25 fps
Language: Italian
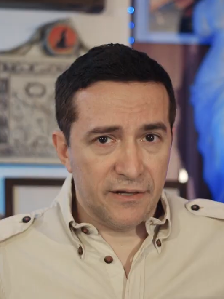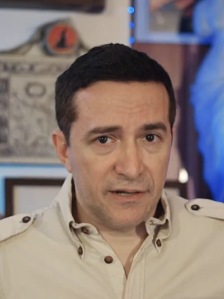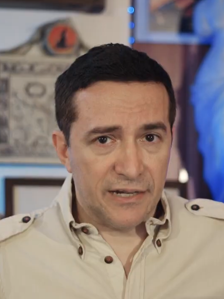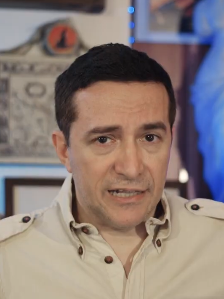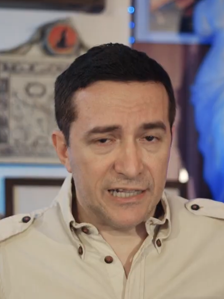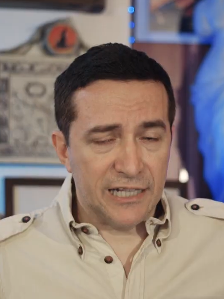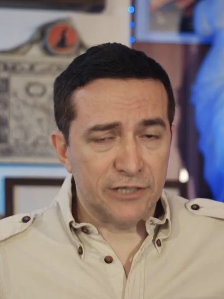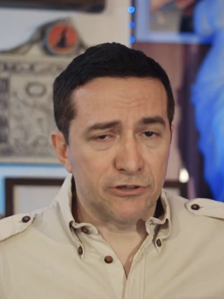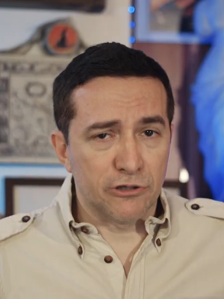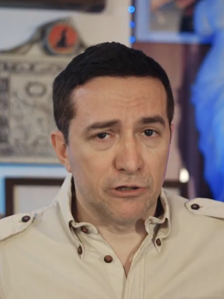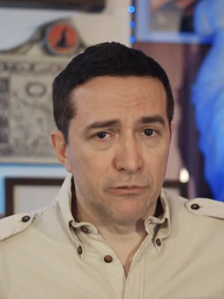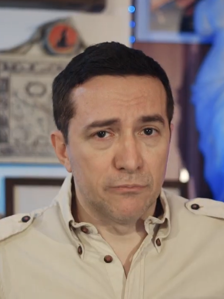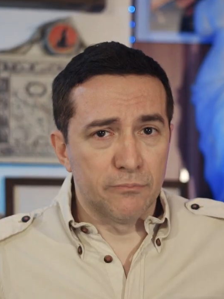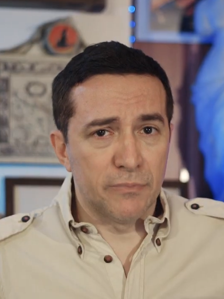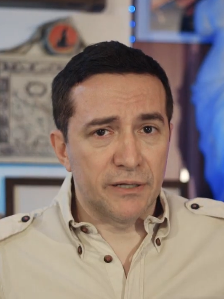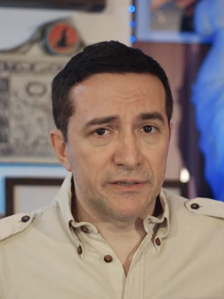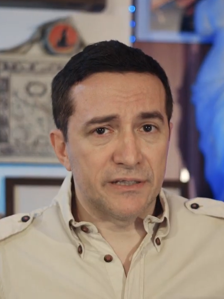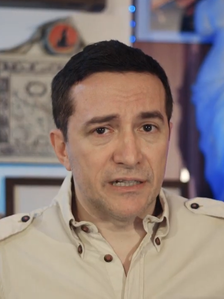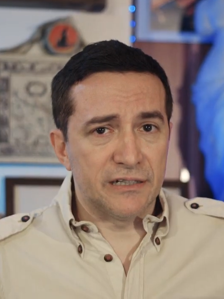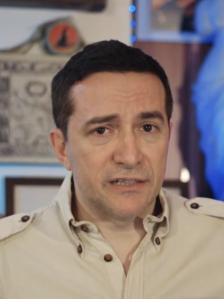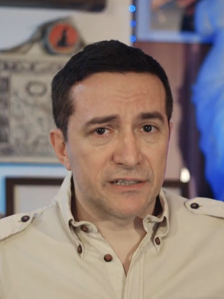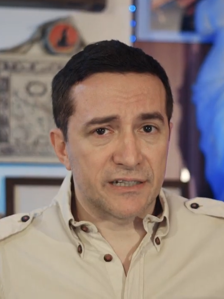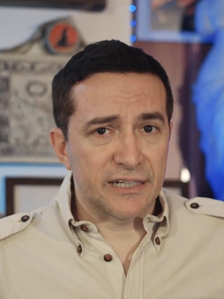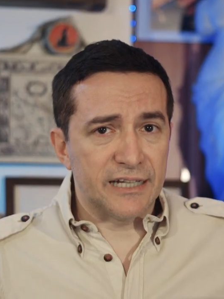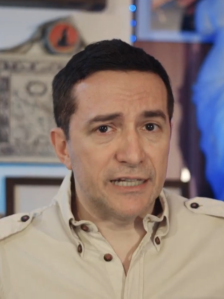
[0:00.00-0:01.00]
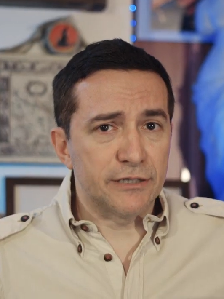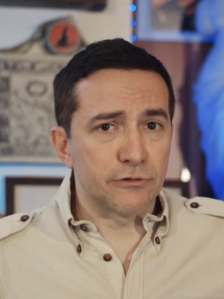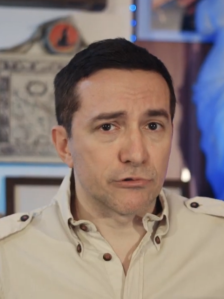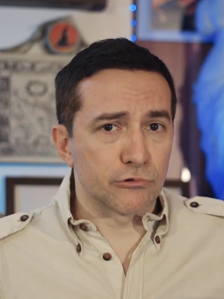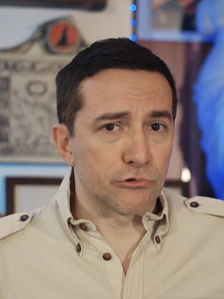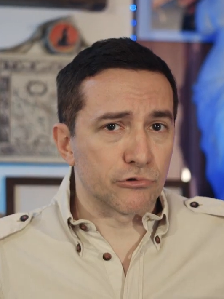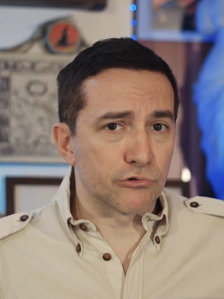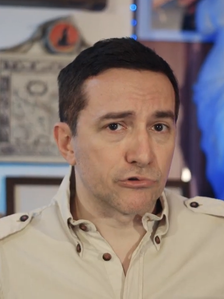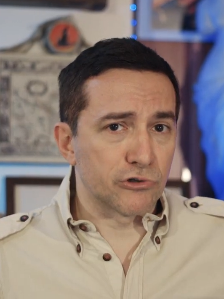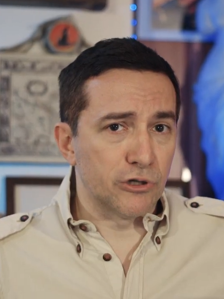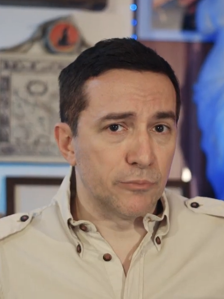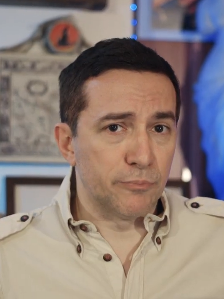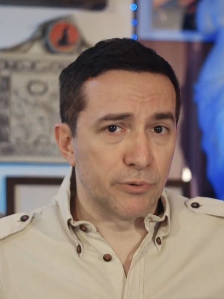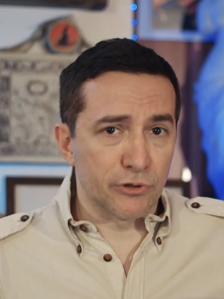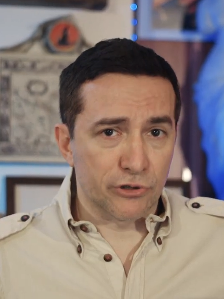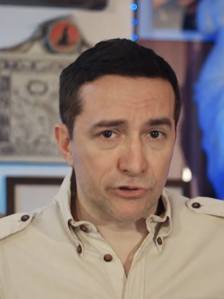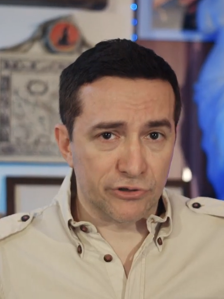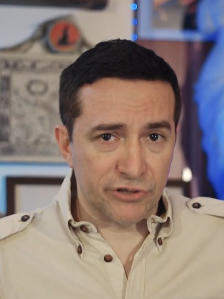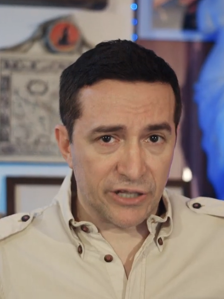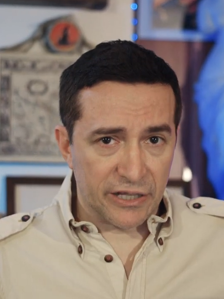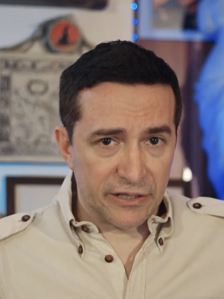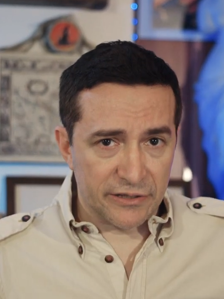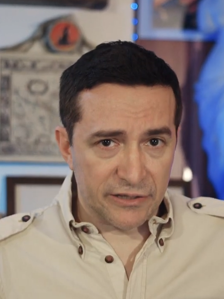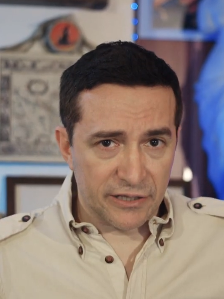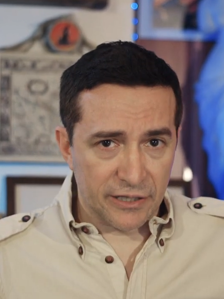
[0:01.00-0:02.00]
è la tomba del re etrusco
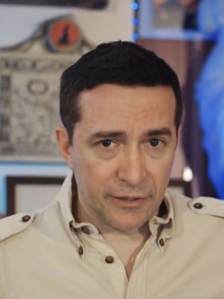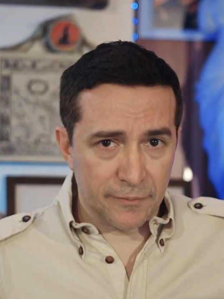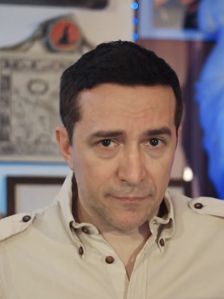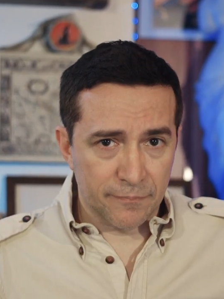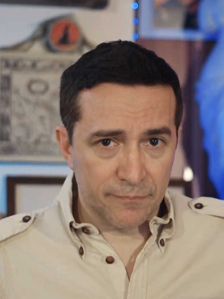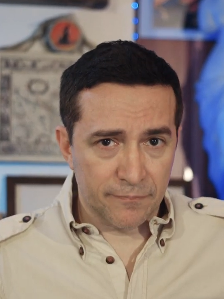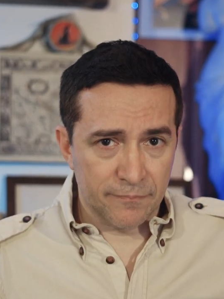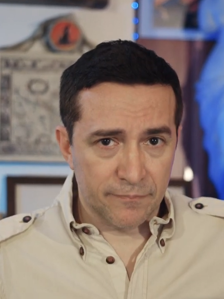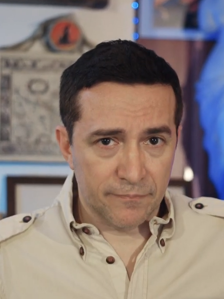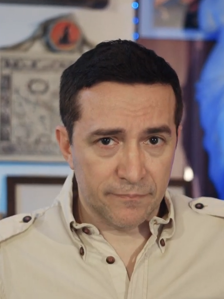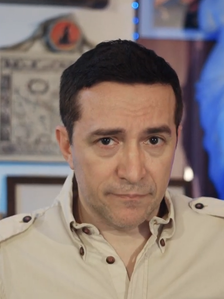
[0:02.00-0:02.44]
Porsenna,